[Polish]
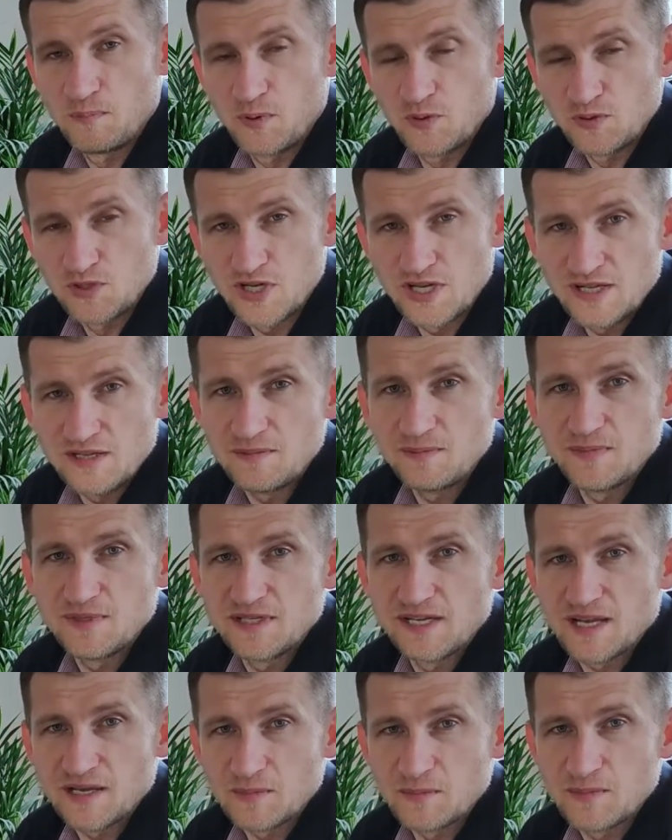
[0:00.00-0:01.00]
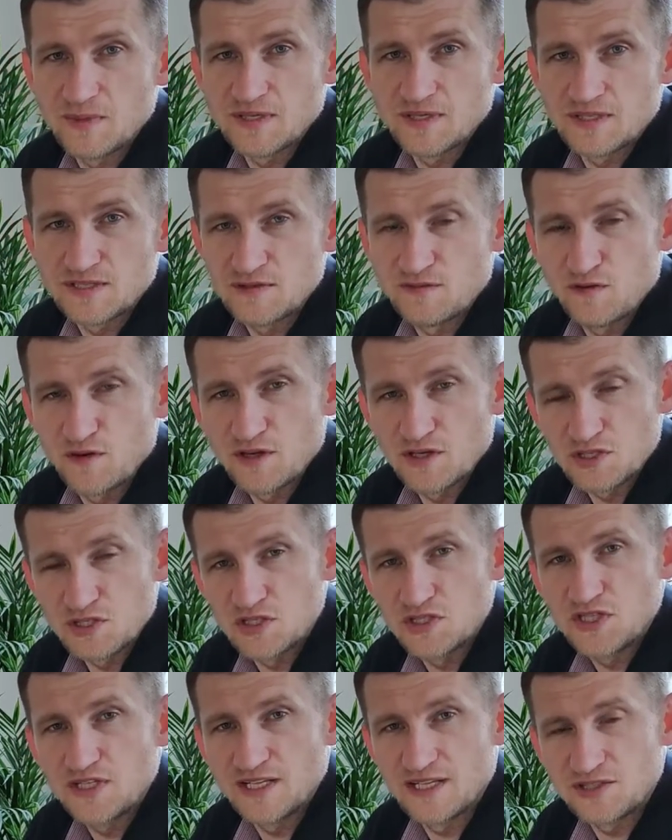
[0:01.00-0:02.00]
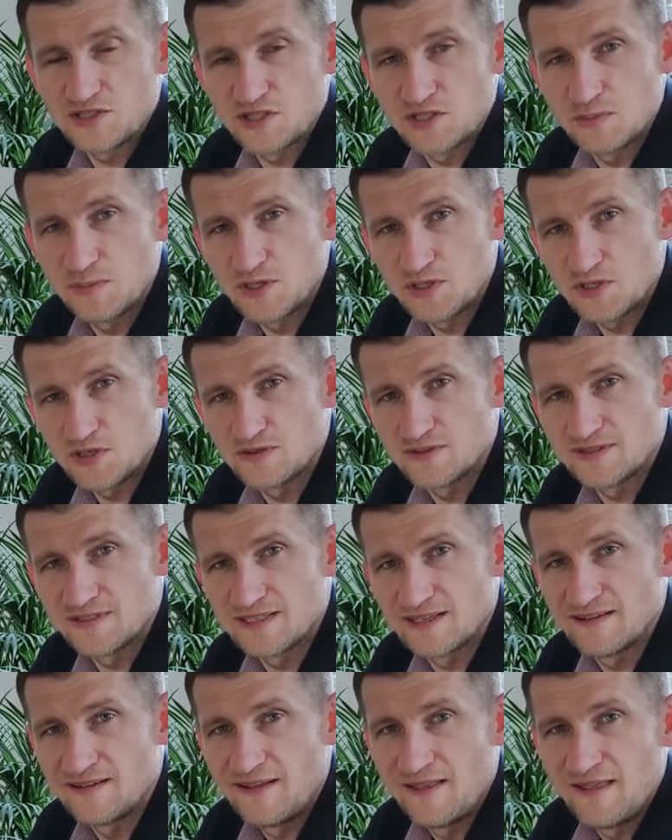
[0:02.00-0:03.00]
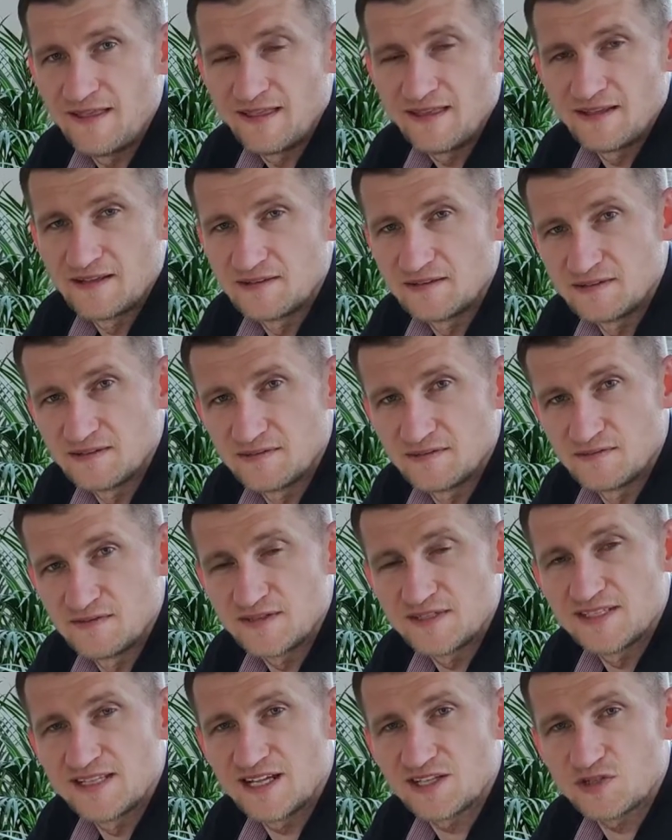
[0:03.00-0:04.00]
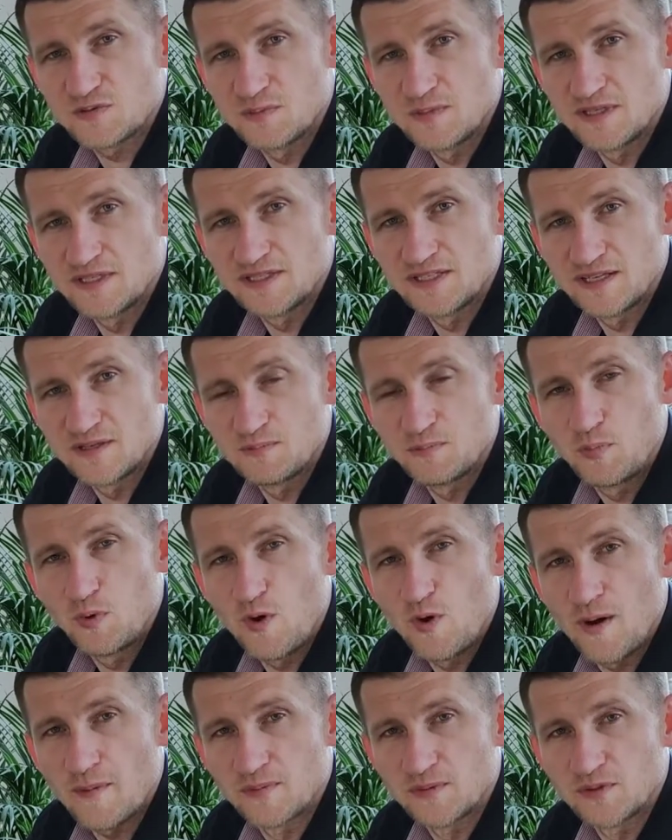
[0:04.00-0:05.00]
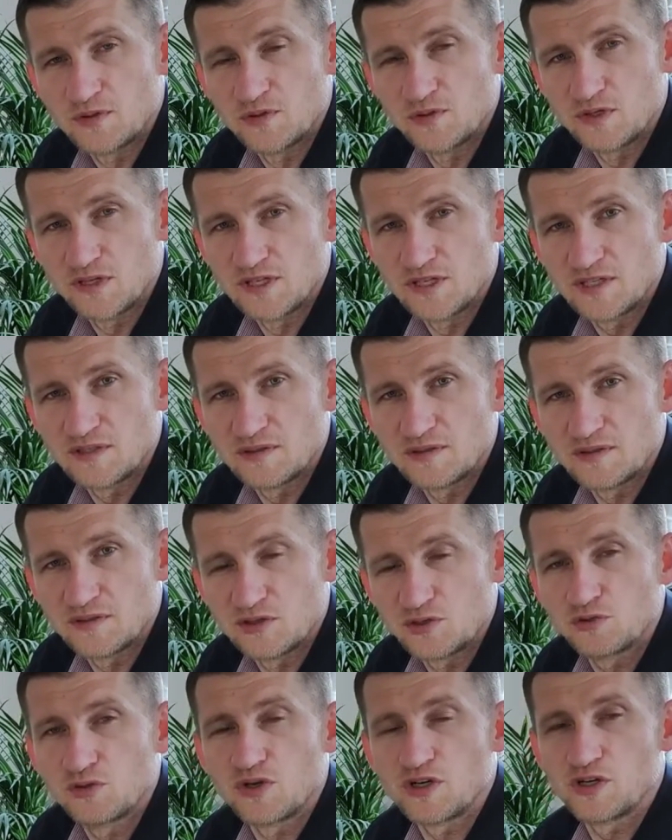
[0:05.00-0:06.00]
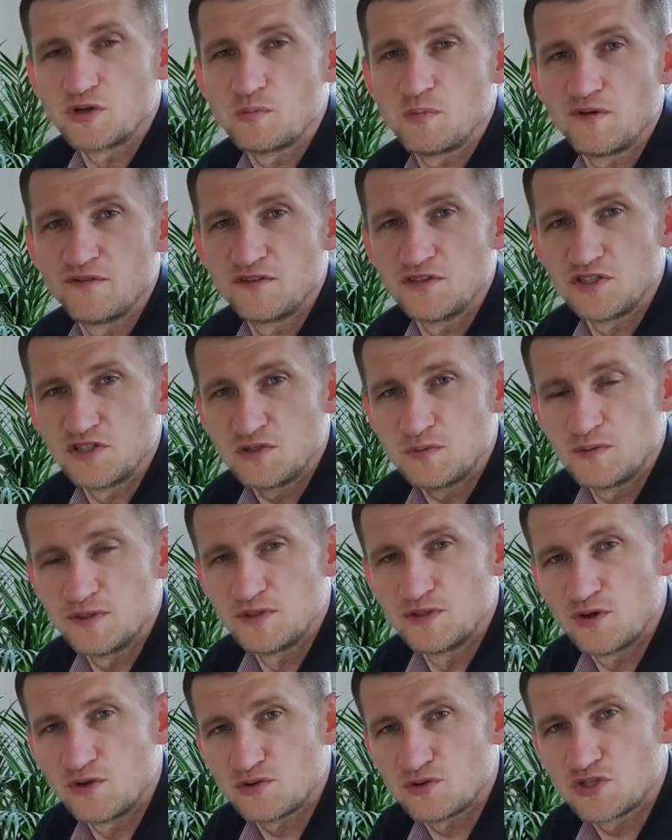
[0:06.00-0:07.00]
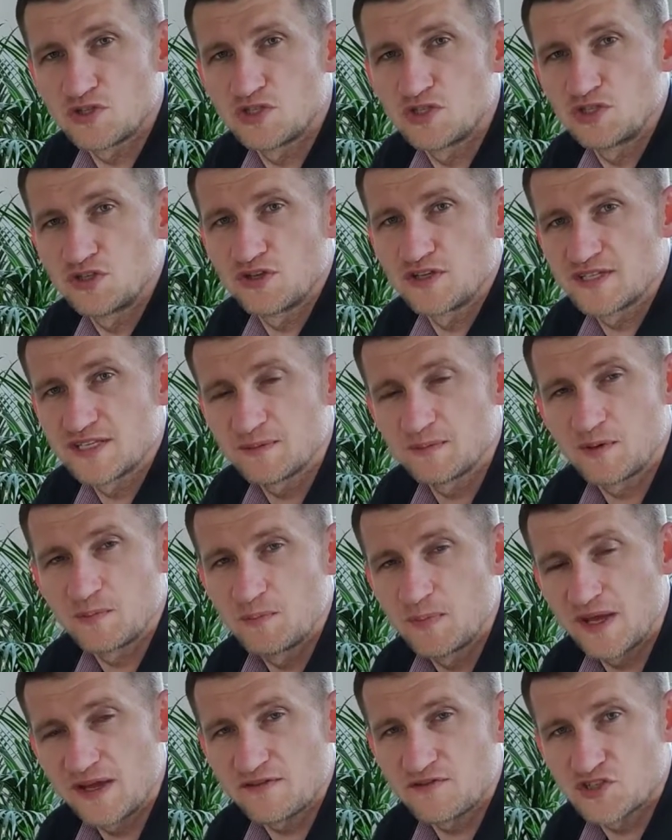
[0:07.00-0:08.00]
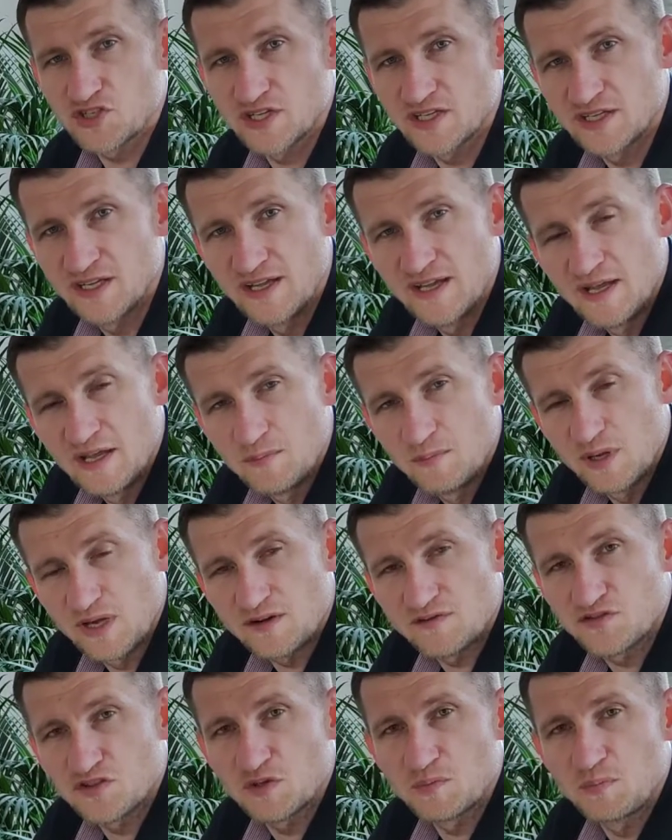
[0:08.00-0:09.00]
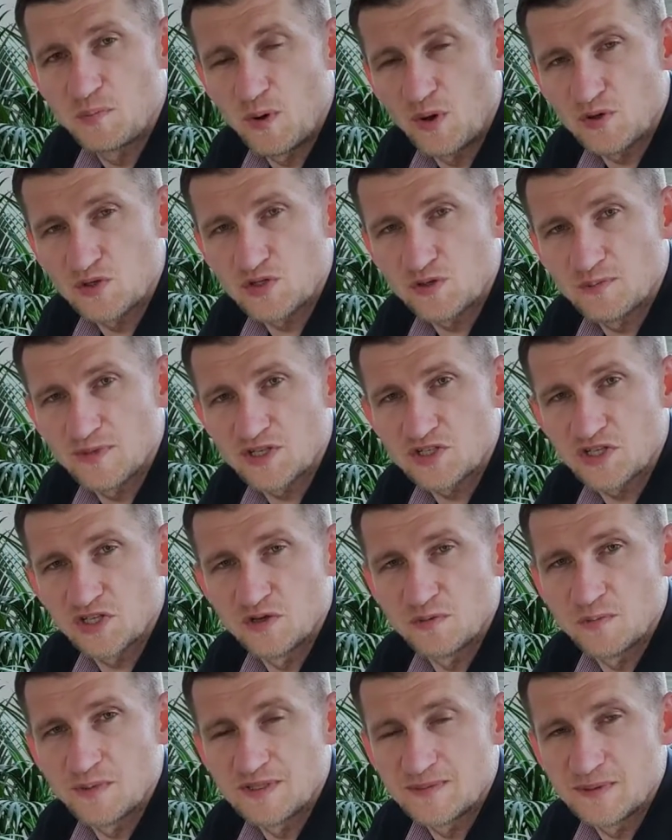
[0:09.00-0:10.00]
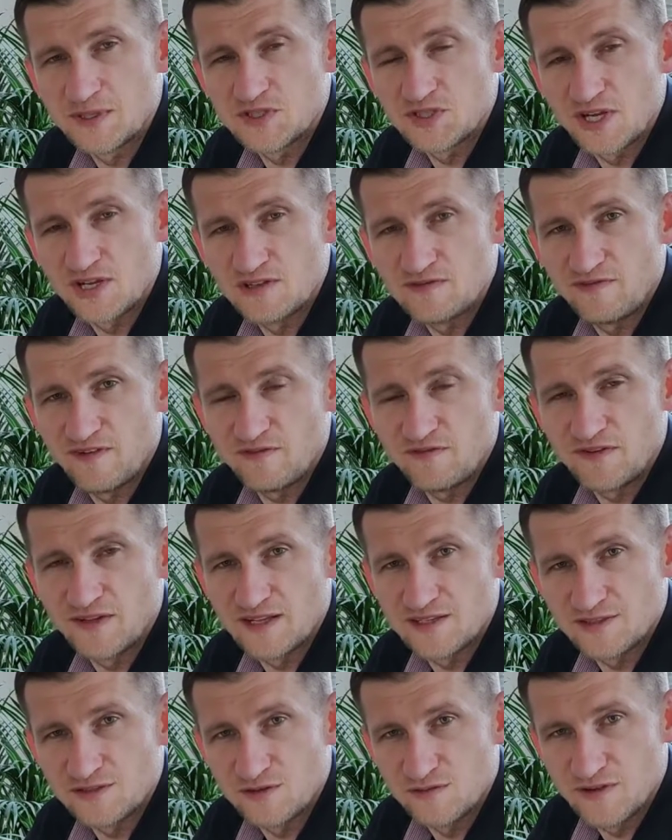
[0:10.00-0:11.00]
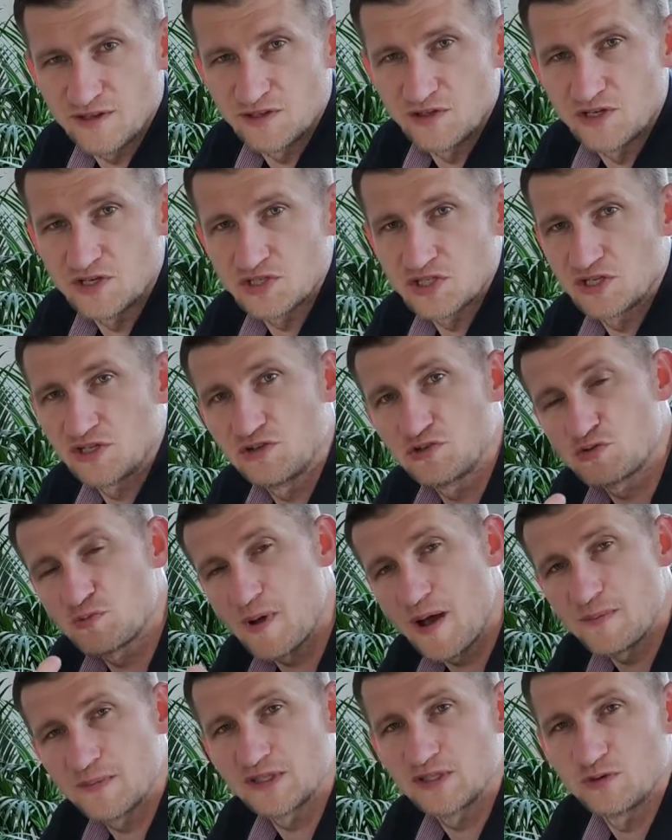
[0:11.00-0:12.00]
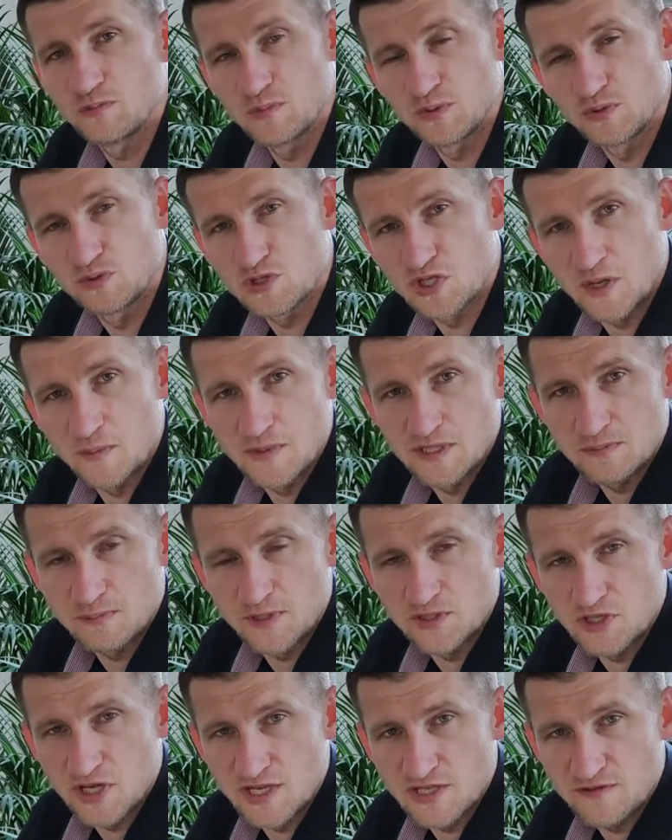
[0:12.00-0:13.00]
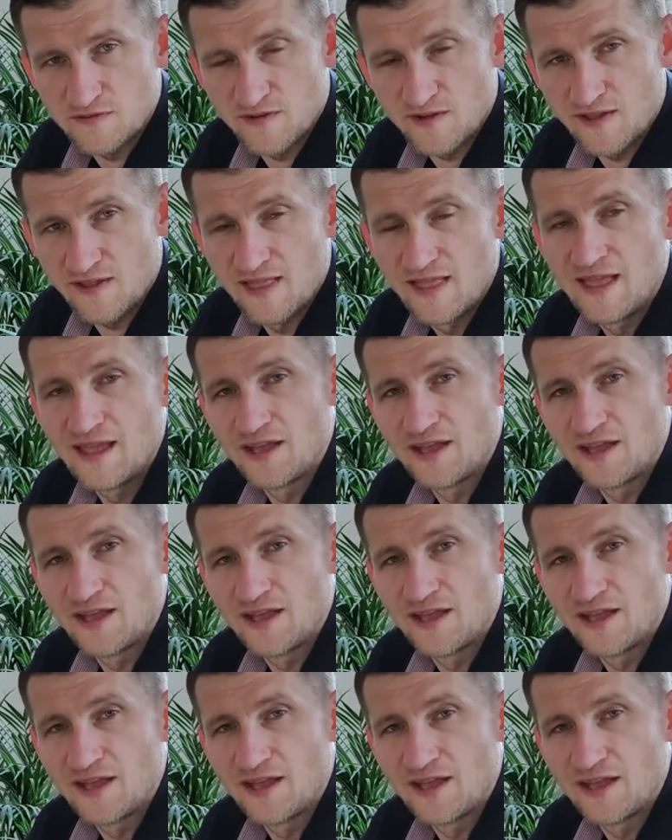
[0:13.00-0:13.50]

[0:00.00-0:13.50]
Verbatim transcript: podzielmy jakby swoje życie na 3 miesiące wyznaczmy ten pułap, który, do którego powinniśmy dążyć i to jest jakby pierwszy, pierwszy poziom naszego bezpieczeństwa finansowego. Jeżeli już mamy tą poduszkę bezpieczeństwa,